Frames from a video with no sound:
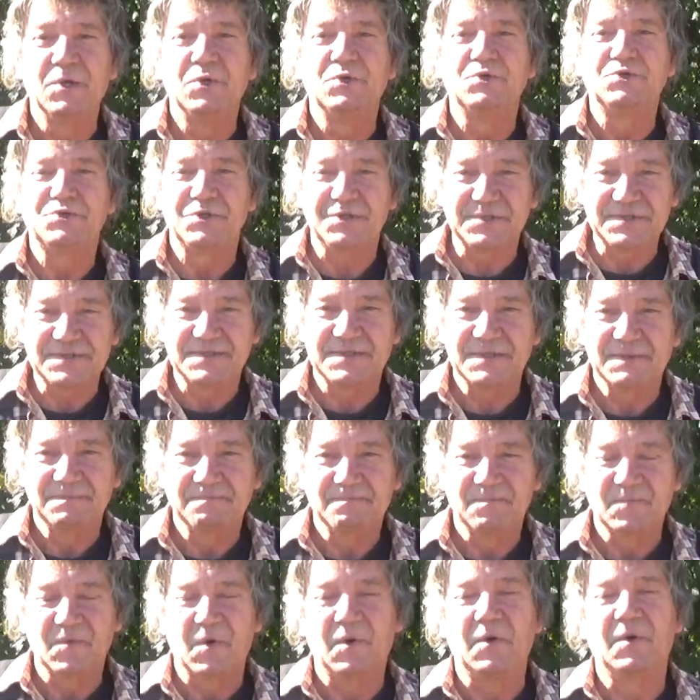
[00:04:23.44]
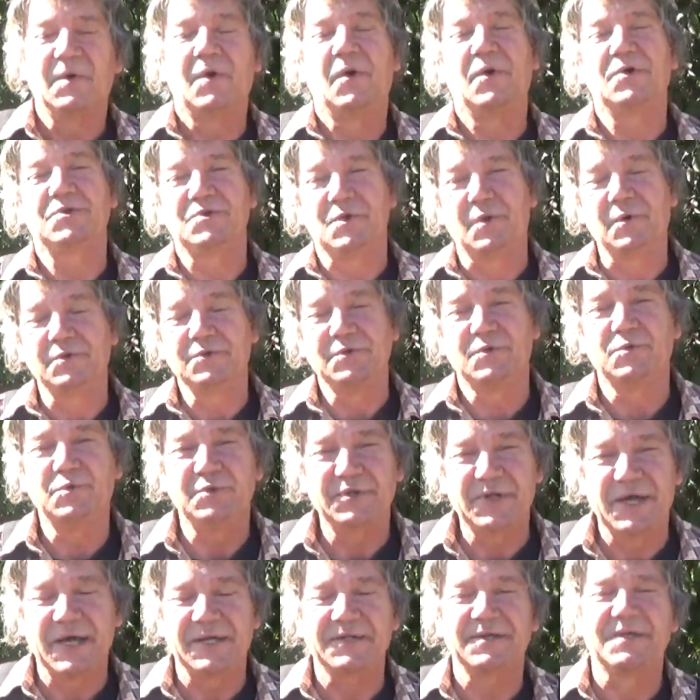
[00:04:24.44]
Tschüss, euch auch eine
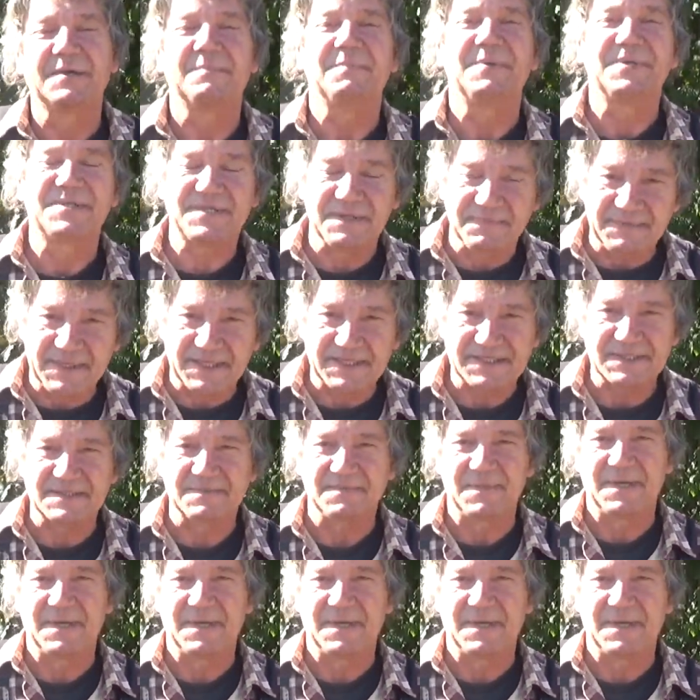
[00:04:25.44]
gute Ernte. Bis zum nächsten